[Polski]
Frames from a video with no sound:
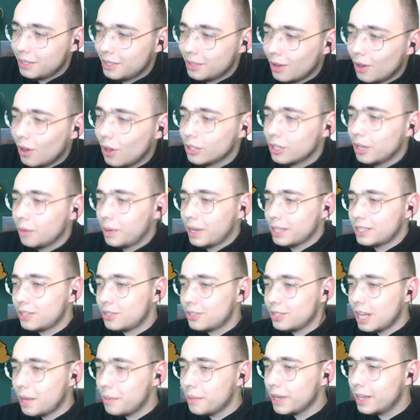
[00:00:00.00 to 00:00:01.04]
się... O, dobra,
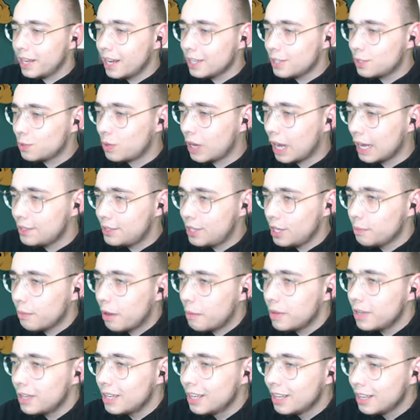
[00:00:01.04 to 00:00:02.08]
zaczynamy grę, słuchajcie, i
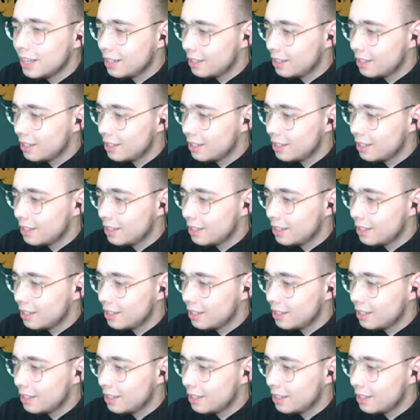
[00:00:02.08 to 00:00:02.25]
mamy...